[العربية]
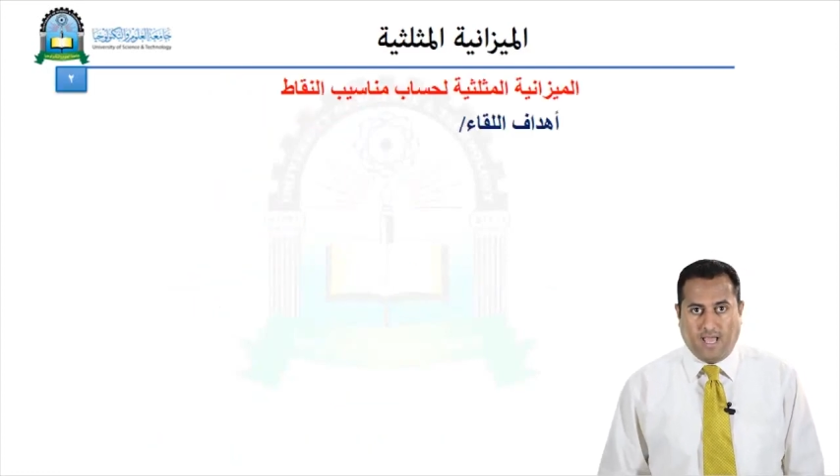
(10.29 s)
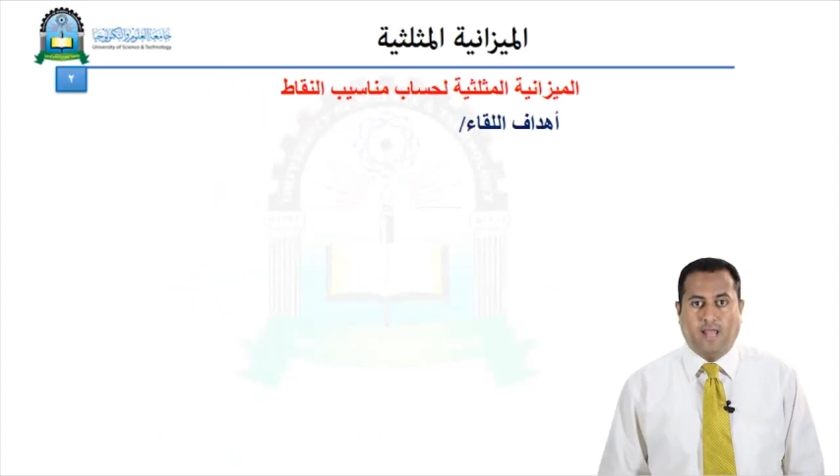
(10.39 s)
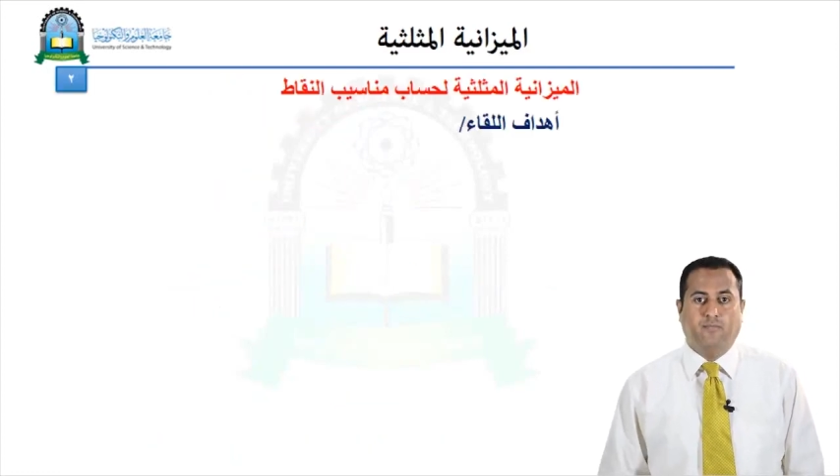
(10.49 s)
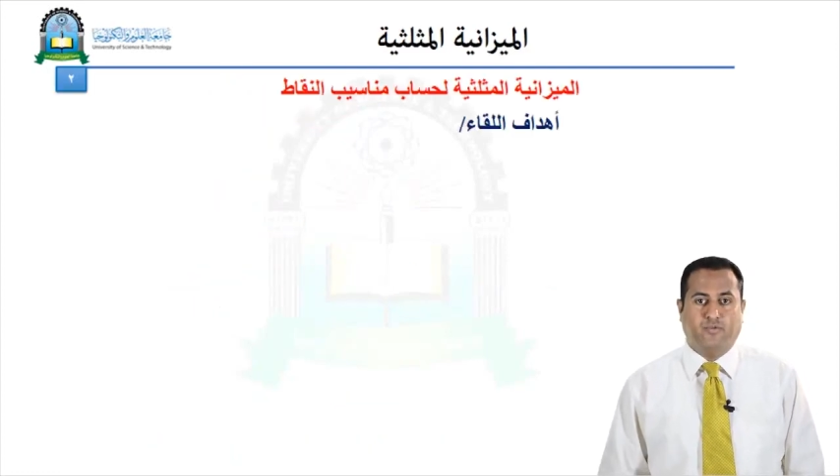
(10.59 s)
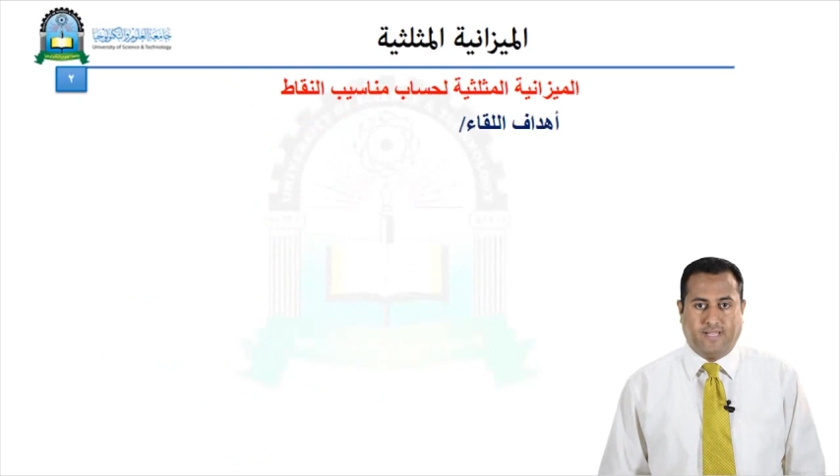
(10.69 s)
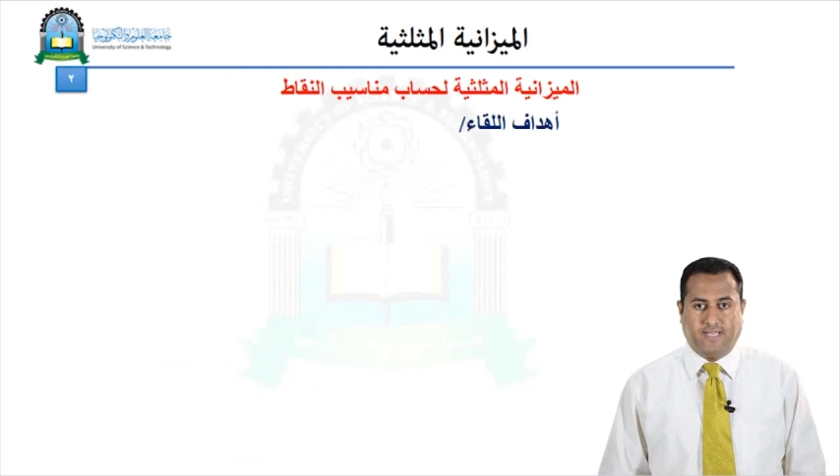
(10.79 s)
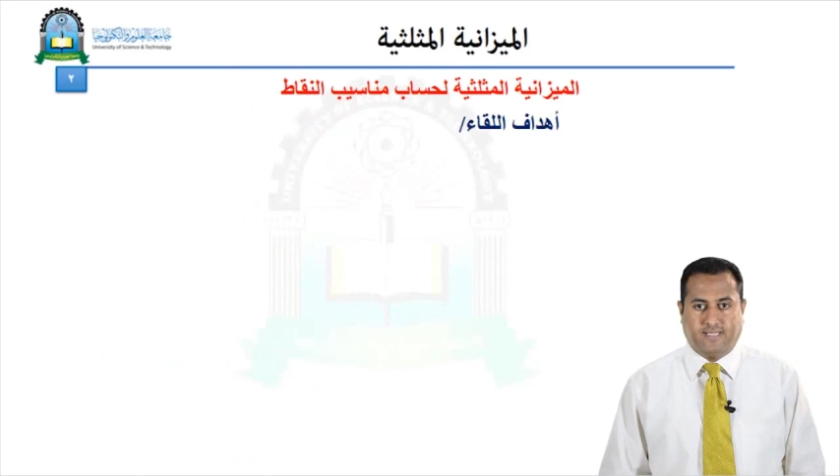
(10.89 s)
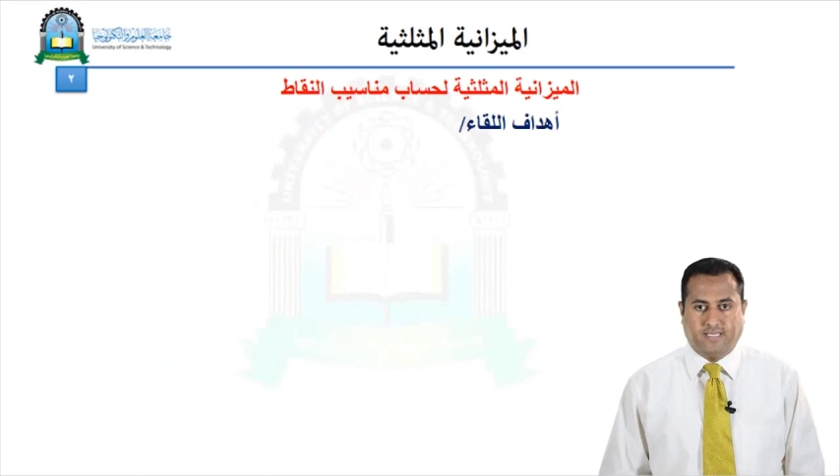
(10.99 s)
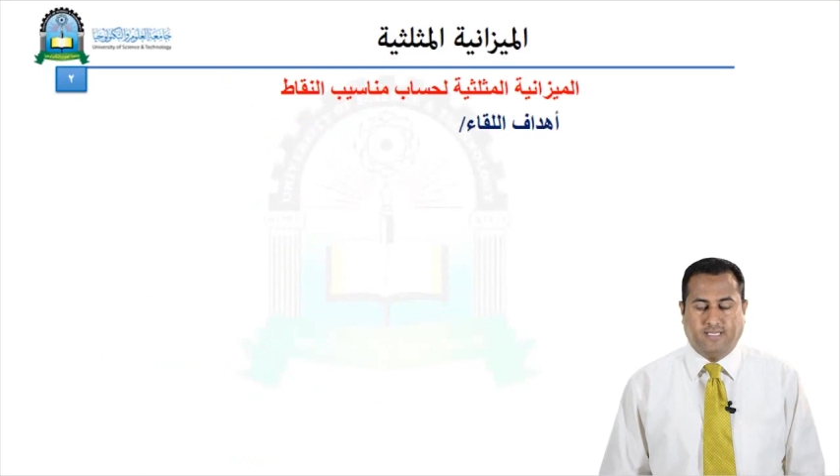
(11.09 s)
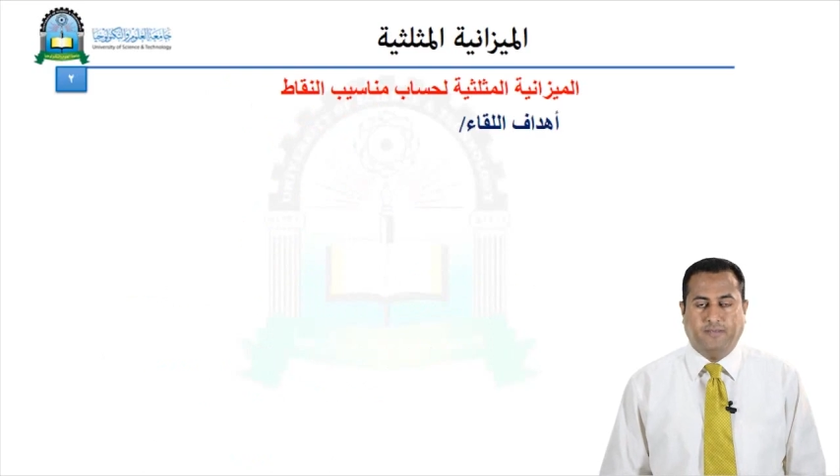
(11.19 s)

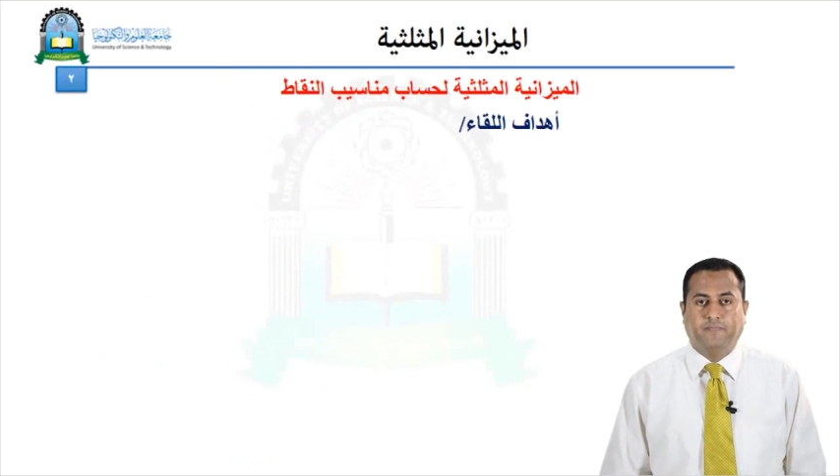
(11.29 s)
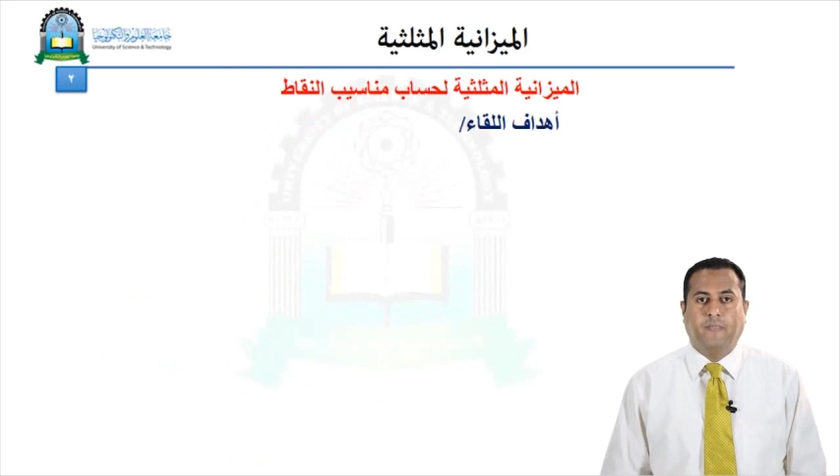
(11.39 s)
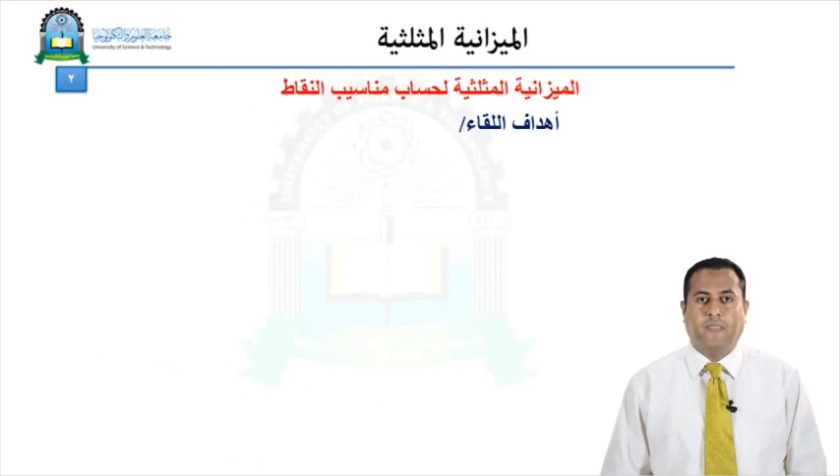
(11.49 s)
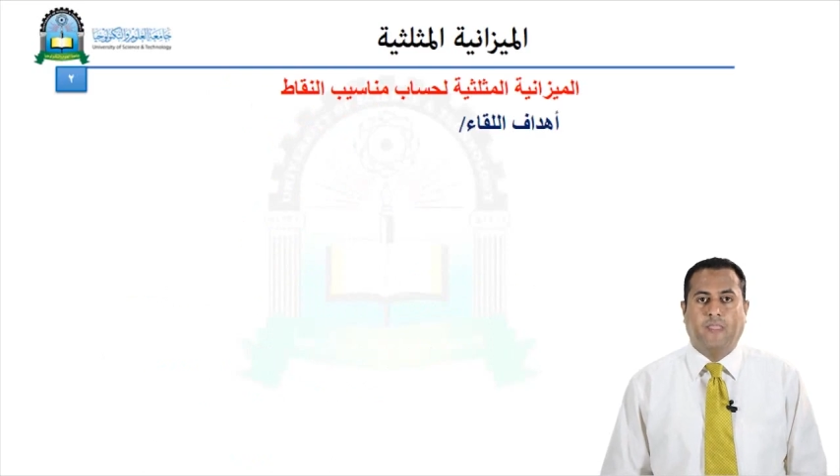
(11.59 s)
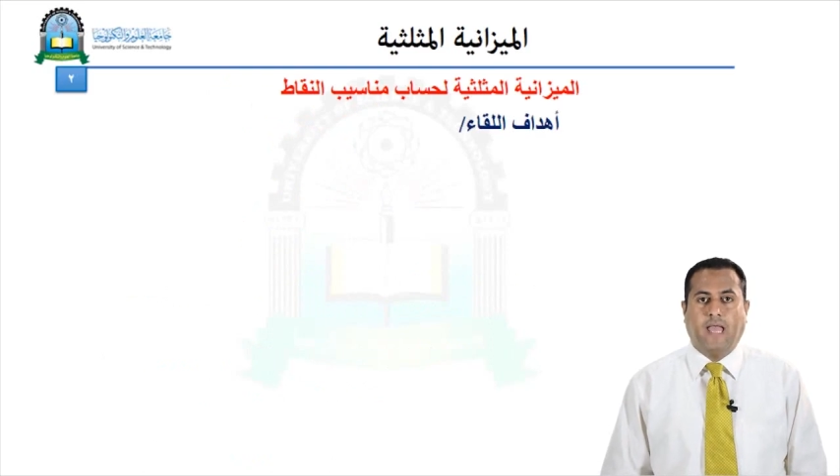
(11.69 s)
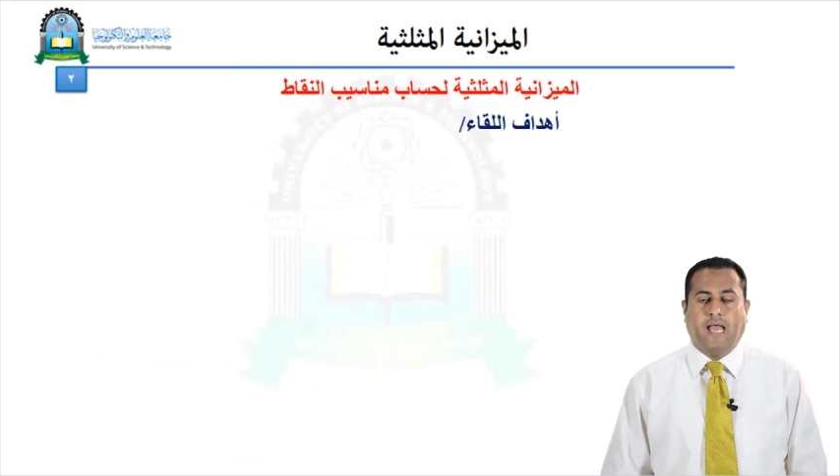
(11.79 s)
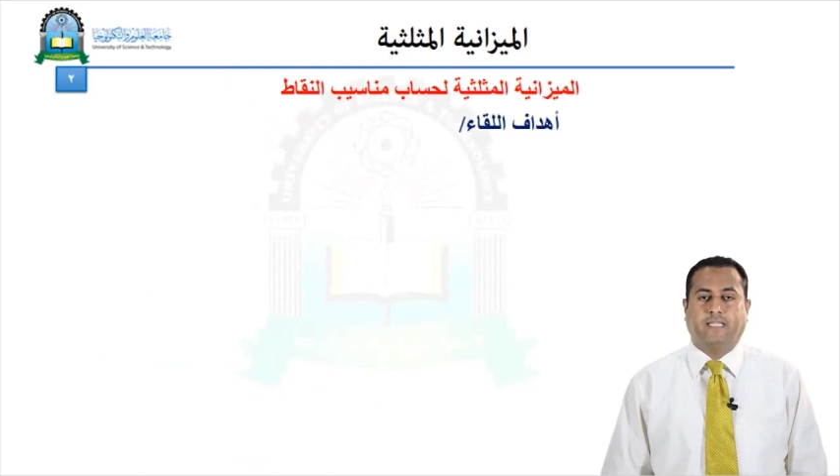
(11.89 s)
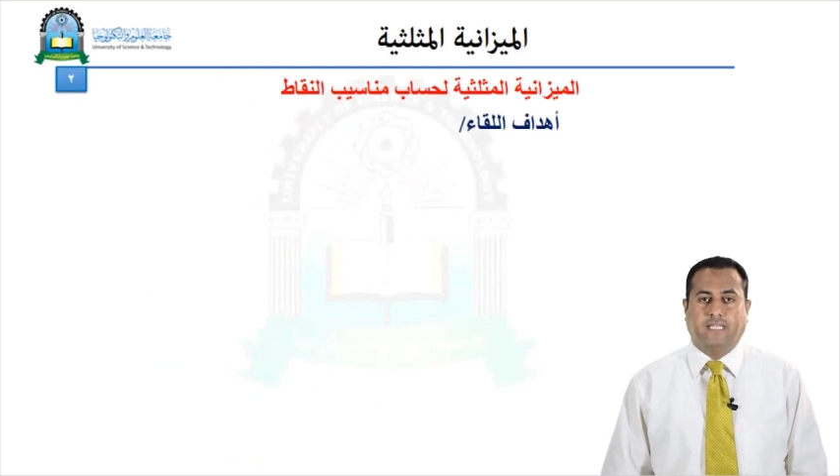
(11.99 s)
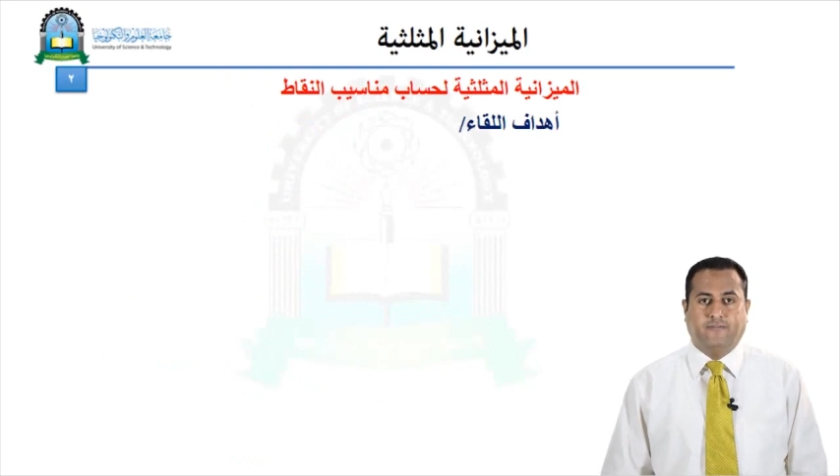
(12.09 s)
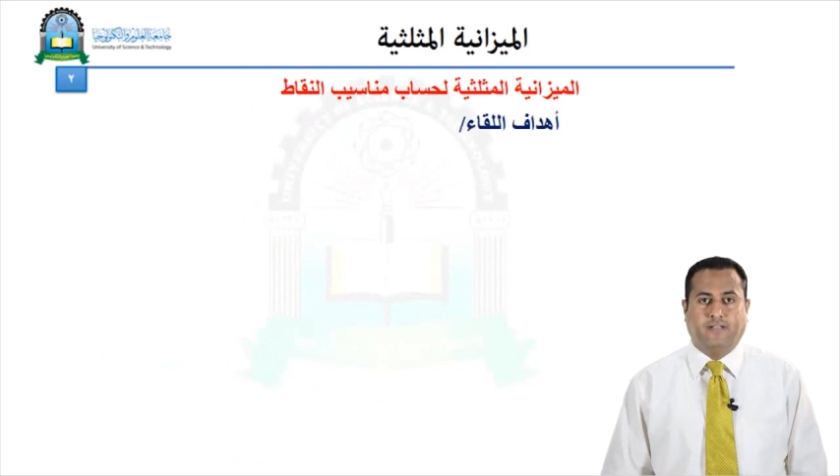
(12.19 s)
المثلثية
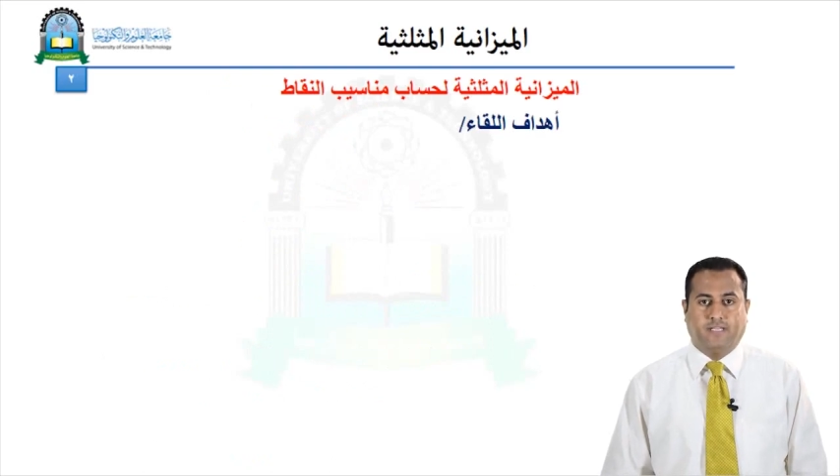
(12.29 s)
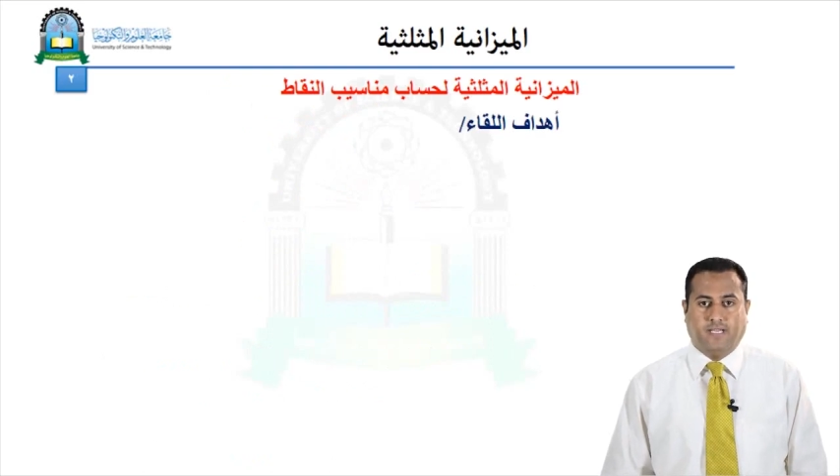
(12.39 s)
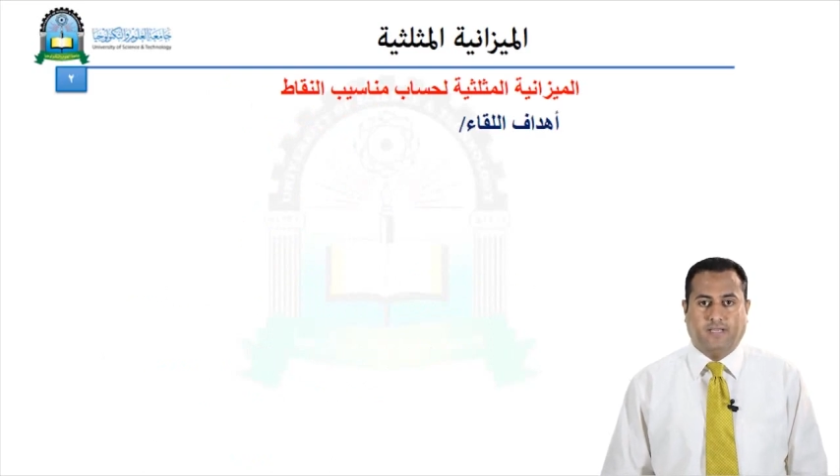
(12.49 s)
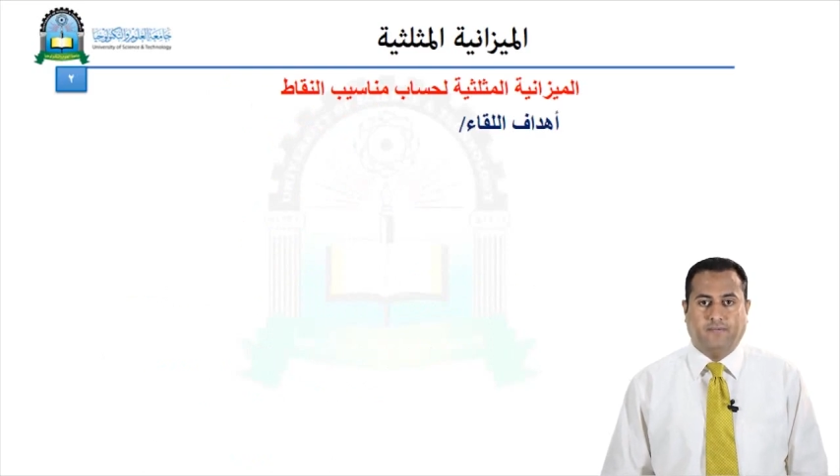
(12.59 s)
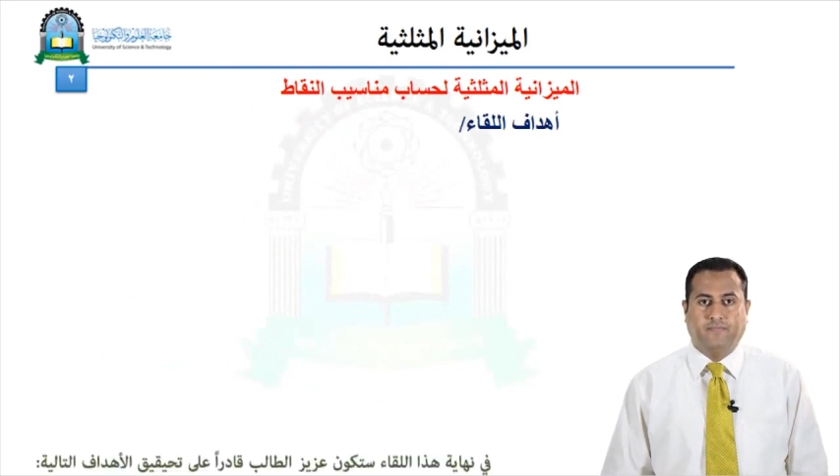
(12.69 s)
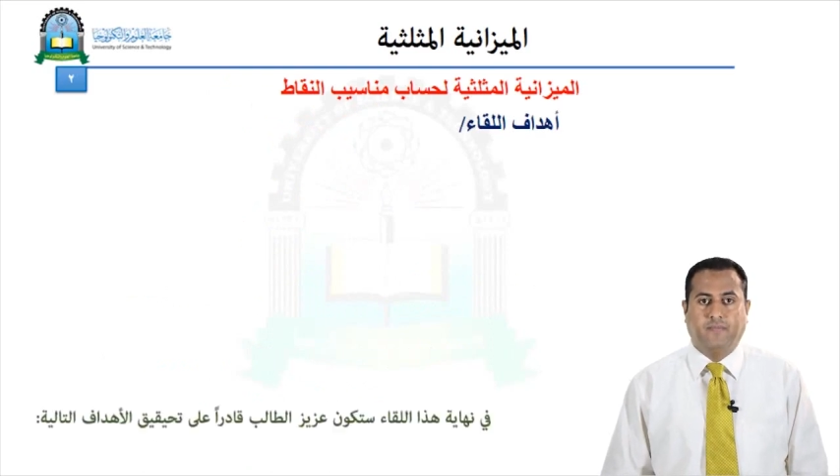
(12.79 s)
أهداف اللقاء